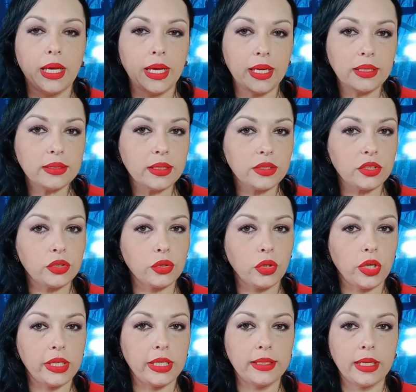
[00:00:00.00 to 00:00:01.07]
essa
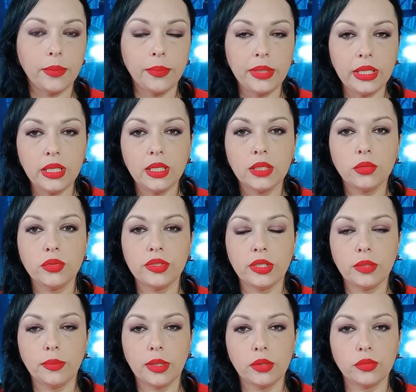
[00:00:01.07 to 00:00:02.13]
história da briga dos
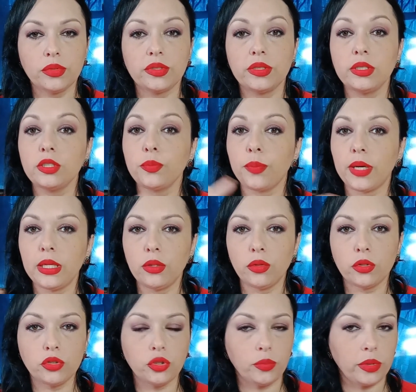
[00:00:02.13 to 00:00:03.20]
irmãos se
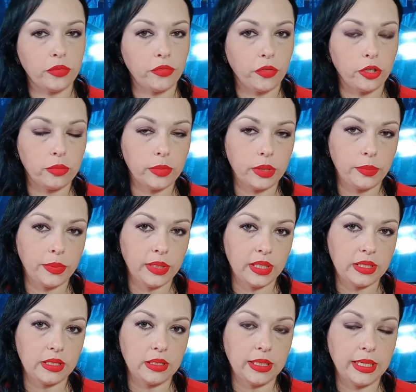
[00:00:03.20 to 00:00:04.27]
espalhou de uma forma
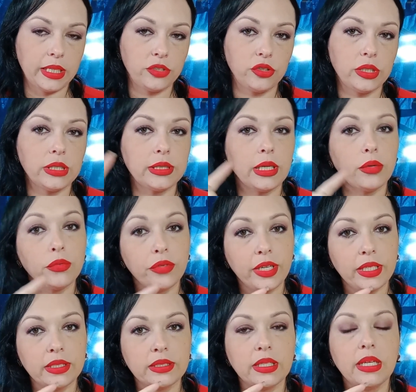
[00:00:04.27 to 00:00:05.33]
pela cidade que
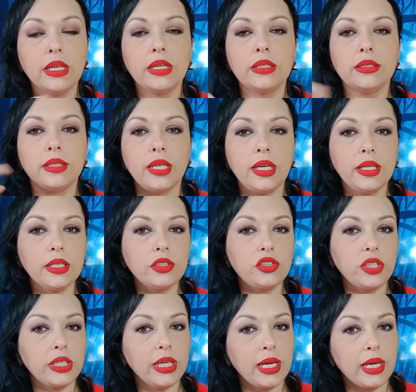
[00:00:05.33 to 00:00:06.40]
talvez tenha
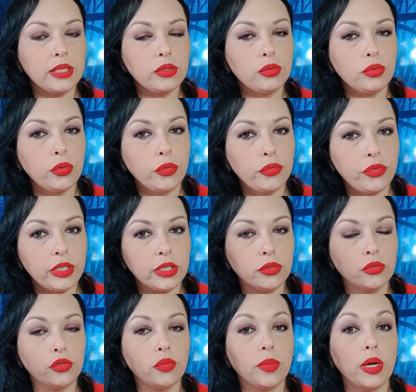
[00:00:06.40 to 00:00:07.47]
chegado no
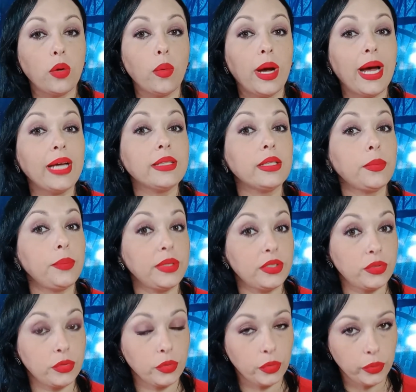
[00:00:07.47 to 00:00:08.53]
ouvido de uma quarta
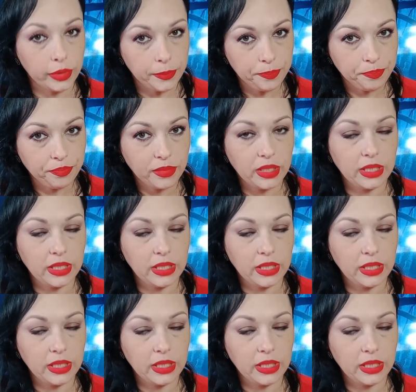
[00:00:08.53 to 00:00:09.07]
pessoa